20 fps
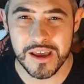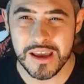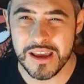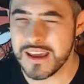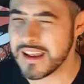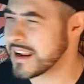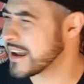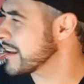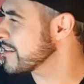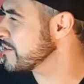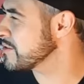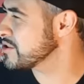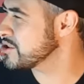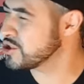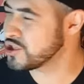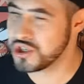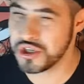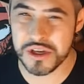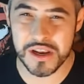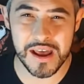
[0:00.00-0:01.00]
Il ragazzo si
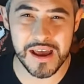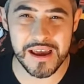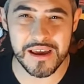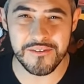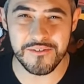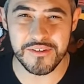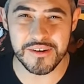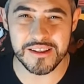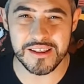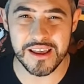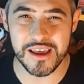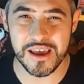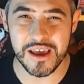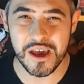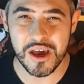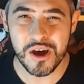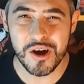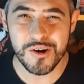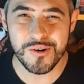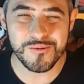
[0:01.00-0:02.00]
gira e vede
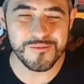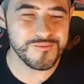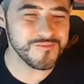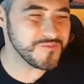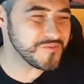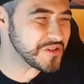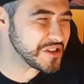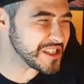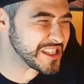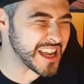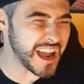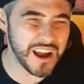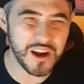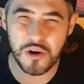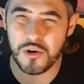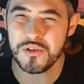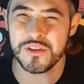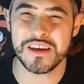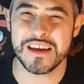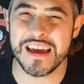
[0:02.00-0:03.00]
un
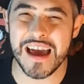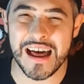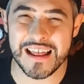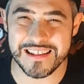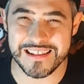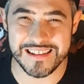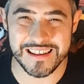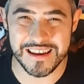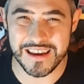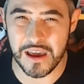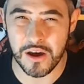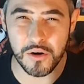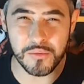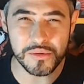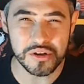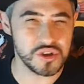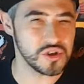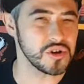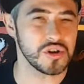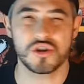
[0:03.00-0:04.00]
sacco di gatti che
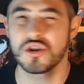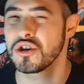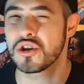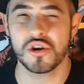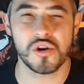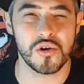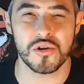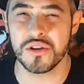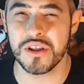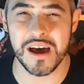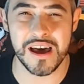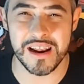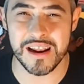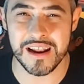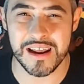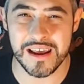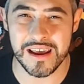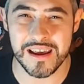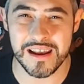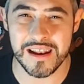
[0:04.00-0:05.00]
cominciano a
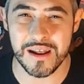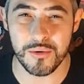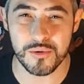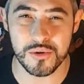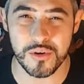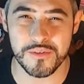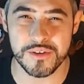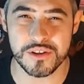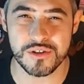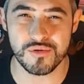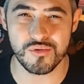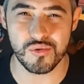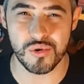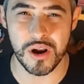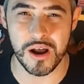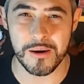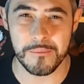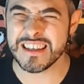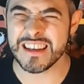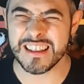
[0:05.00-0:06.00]
circondare
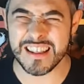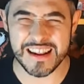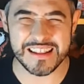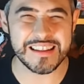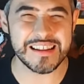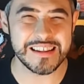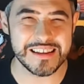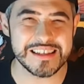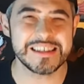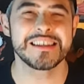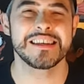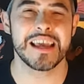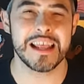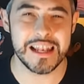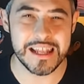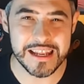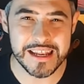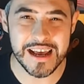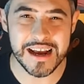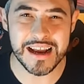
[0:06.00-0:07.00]
l'autovettura. Si tratta di
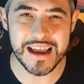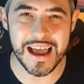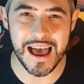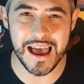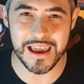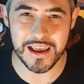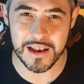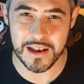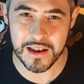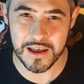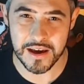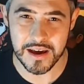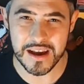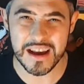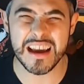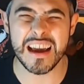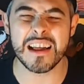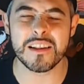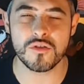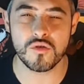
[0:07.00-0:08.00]
Selina Kyle,
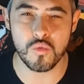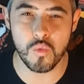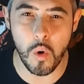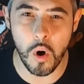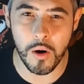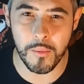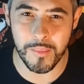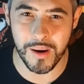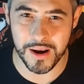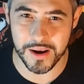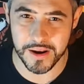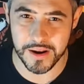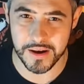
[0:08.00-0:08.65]
Catwoman.